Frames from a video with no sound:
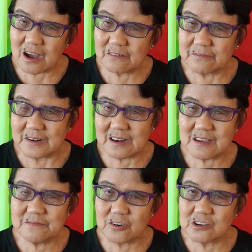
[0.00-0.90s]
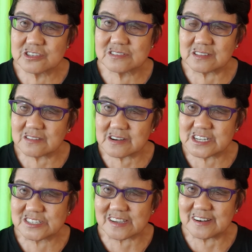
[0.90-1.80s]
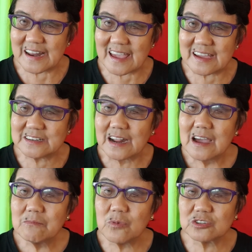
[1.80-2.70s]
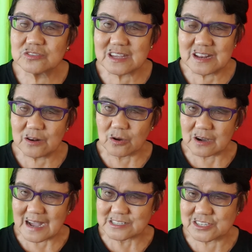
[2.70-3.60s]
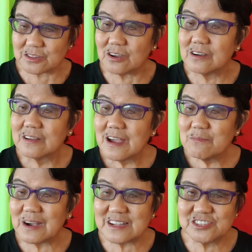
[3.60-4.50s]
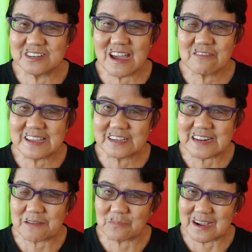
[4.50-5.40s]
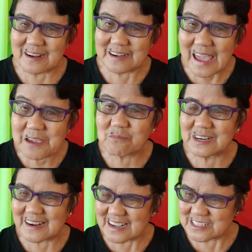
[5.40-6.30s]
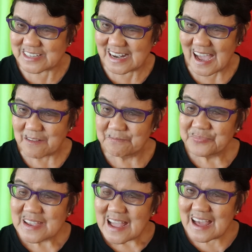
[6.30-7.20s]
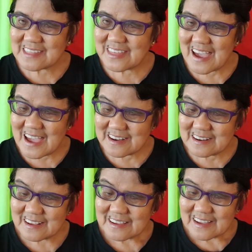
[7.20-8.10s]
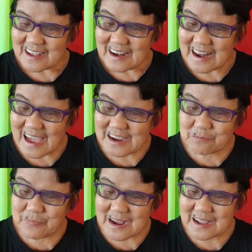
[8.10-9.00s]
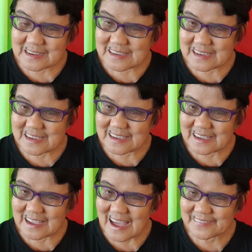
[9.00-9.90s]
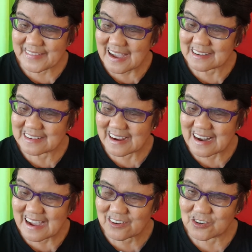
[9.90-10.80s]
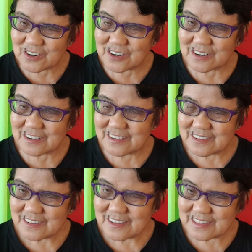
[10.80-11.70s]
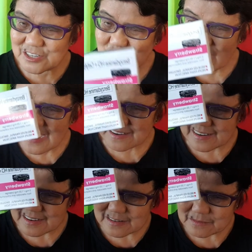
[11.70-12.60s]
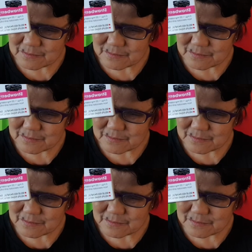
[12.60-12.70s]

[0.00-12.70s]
of levocetirizine and montelocast no mga generic name ka, name kana sila and then lain pa nga gihatag kanako This one.